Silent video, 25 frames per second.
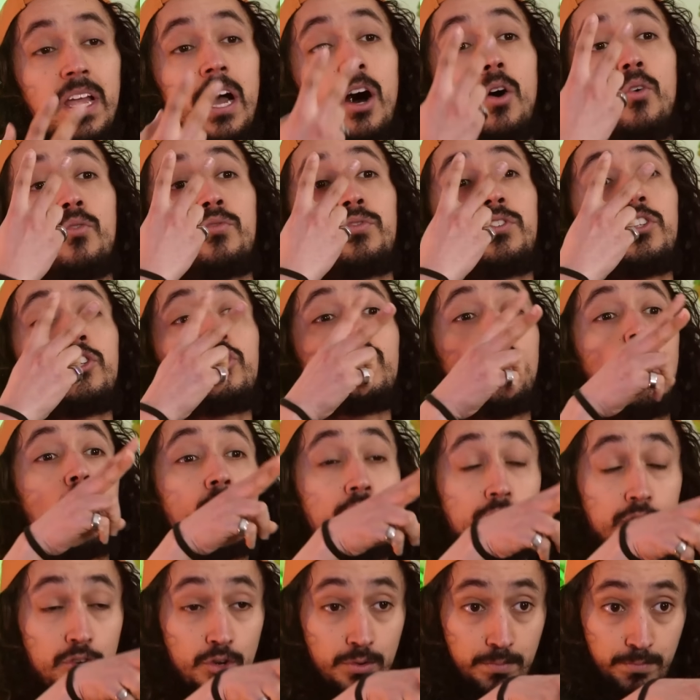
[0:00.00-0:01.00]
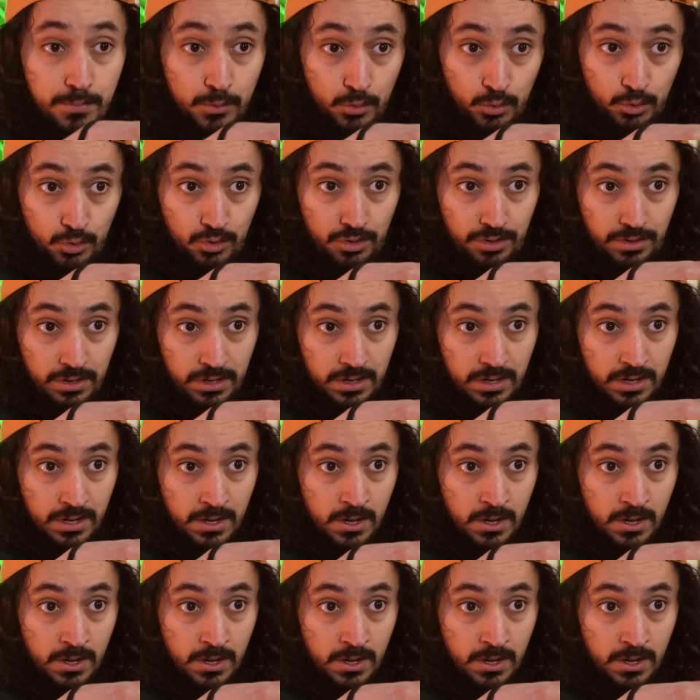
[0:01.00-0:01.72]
auf diese offenen Bühnen